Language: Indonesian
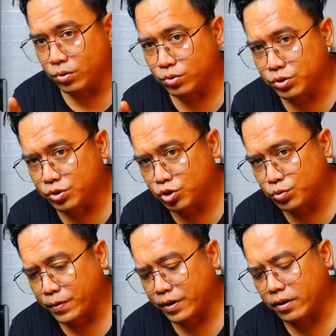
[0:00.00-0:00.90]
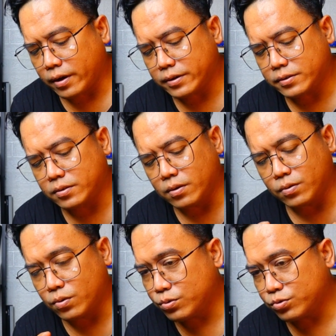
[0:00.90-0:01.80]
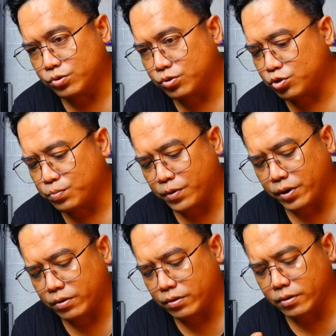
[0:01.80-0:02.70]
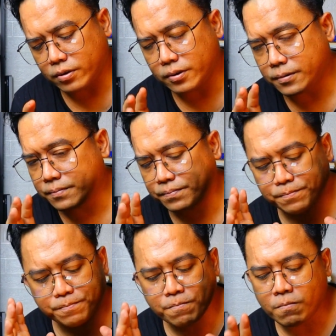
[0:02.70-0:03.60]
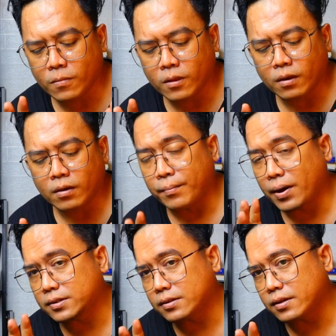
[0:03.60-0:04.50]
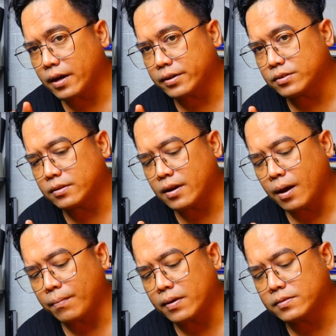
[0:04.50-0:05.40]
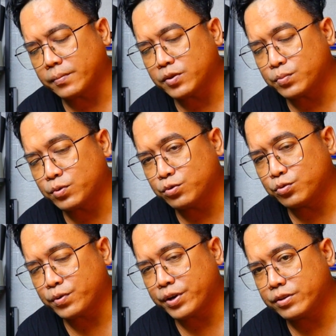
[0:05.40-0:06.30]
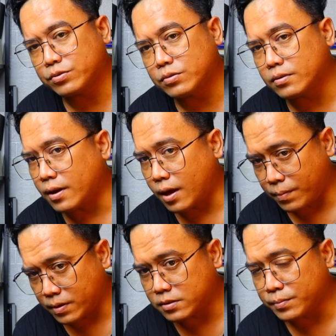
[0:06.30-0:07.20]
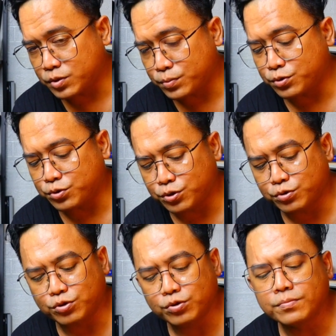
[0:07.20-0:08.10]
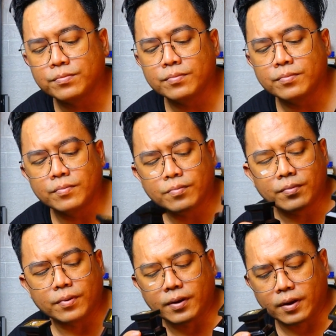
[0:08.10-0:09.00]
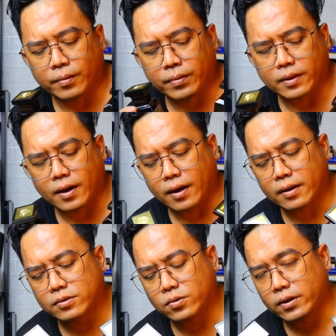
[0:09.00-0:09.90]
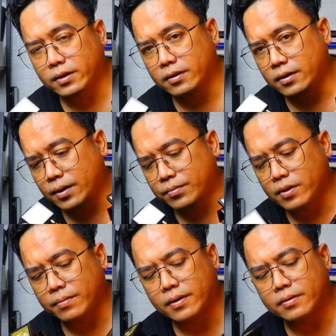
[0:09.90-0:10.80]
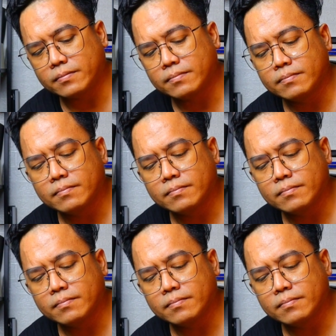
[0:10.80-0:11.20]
no CC spray guys no CC sprayer tembakan saja guys 8 sampai 10 sprays 8 sampai 10 shots ini akan bertahan solid di 6 jaman